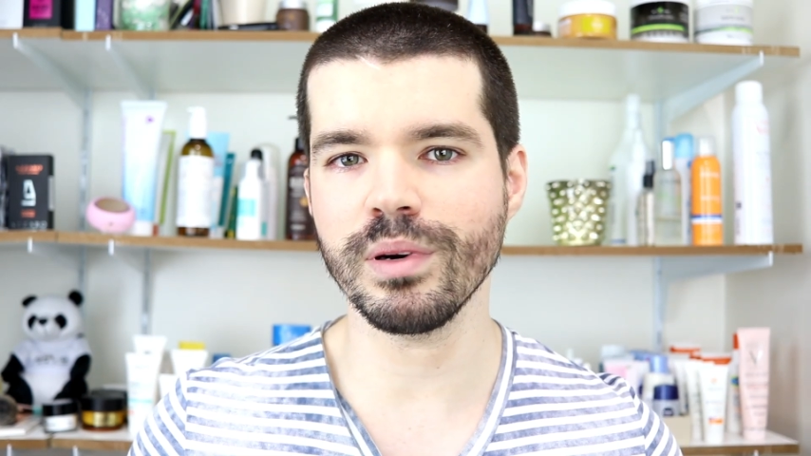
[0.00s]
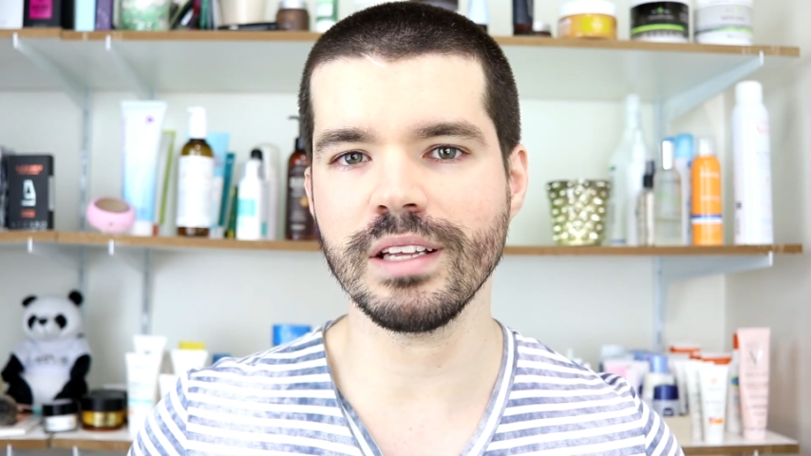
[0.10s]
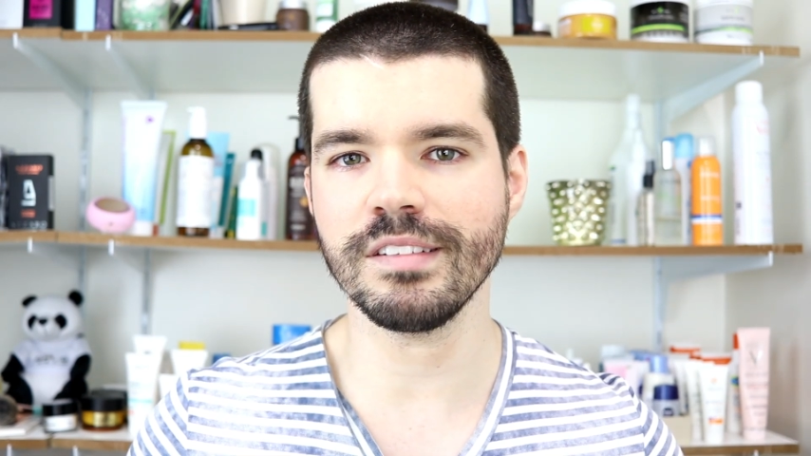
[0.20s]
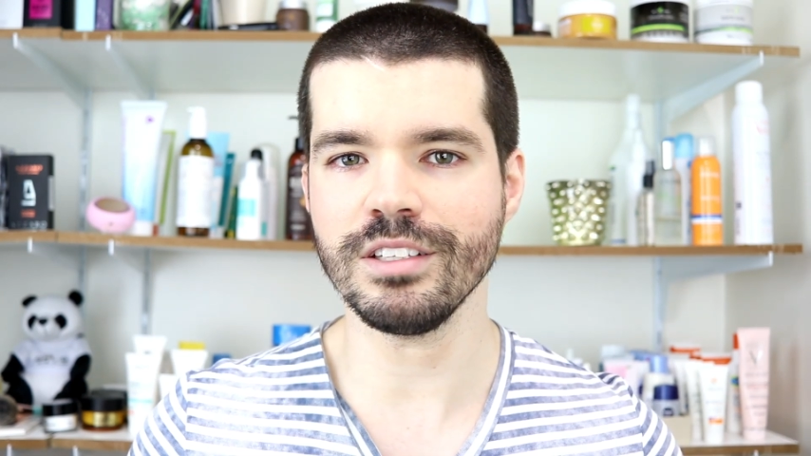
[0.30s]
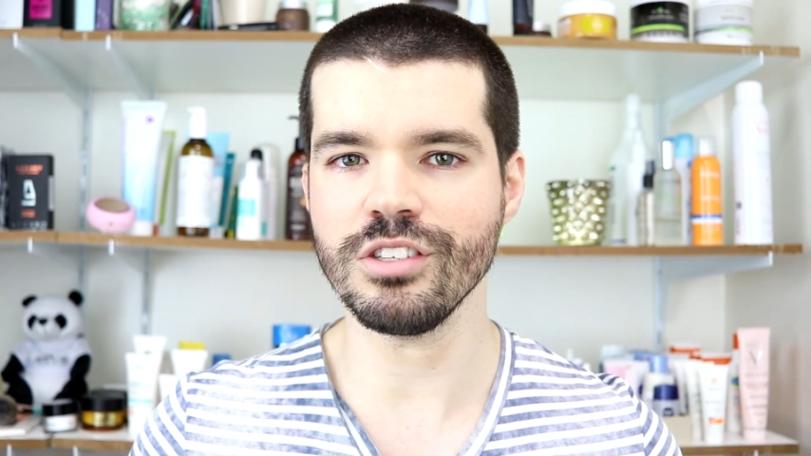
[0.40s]
por
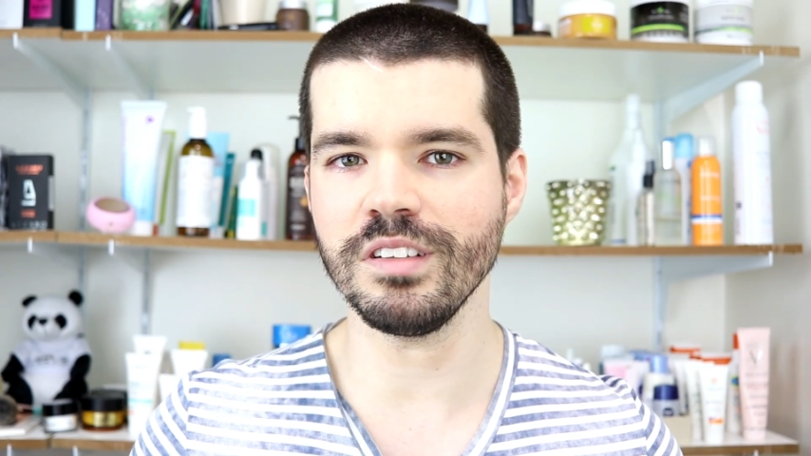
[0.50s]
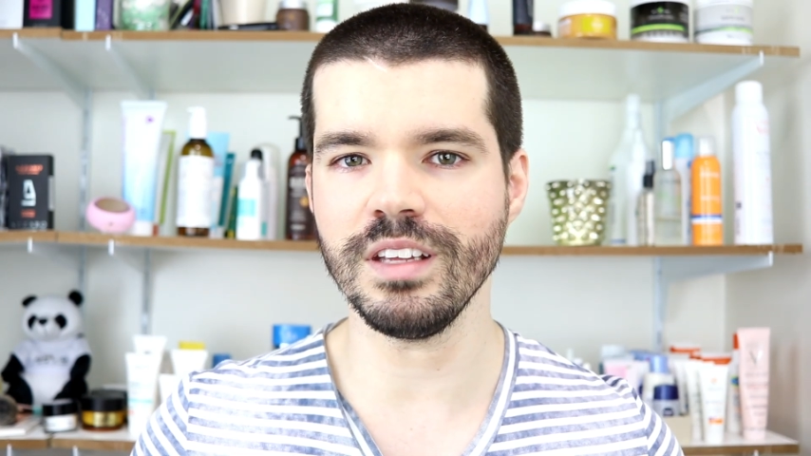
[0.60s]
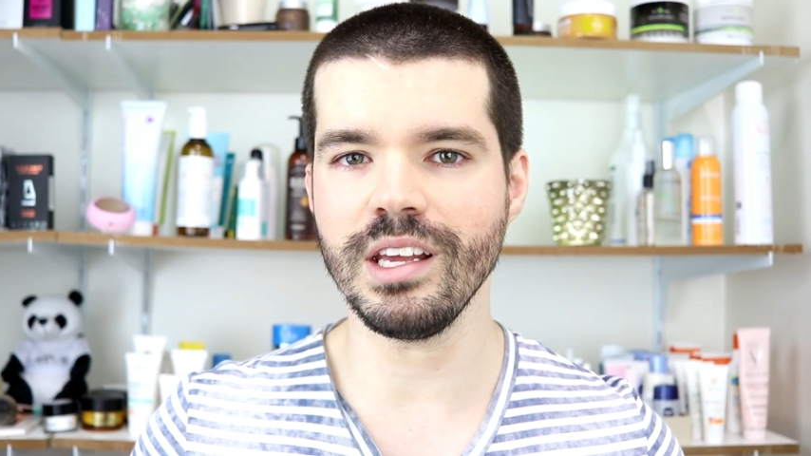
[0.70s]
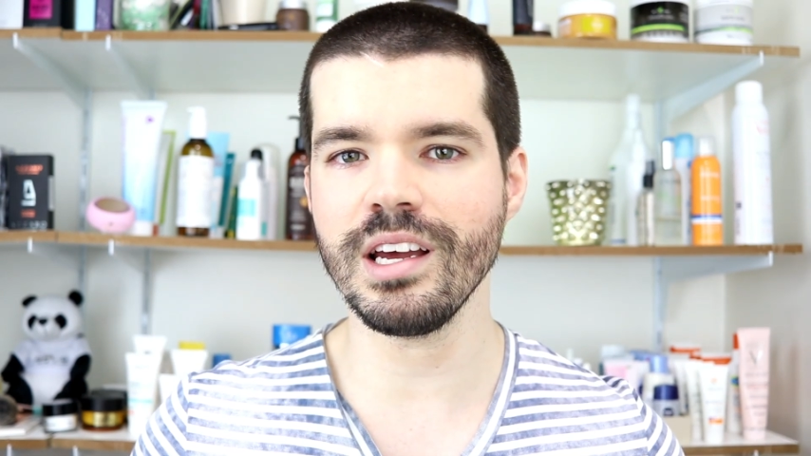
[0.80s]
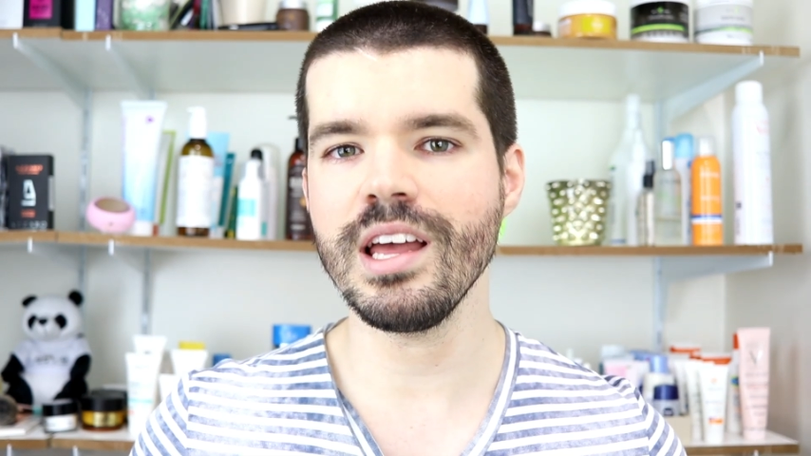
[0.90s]
assim
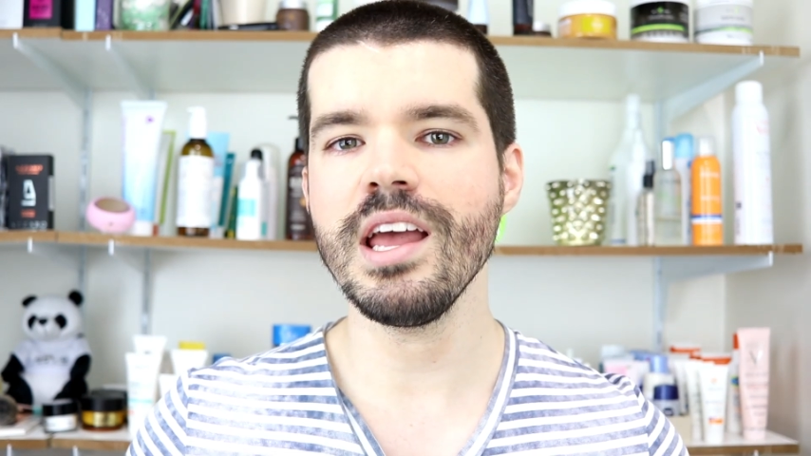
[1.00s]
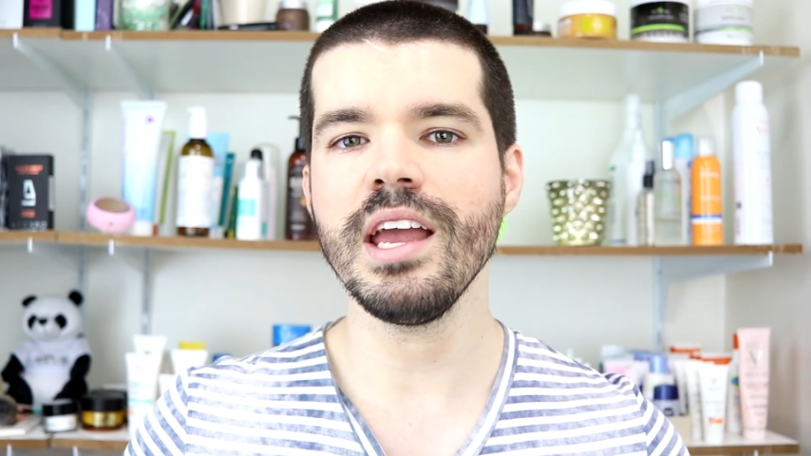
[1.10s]
dizer.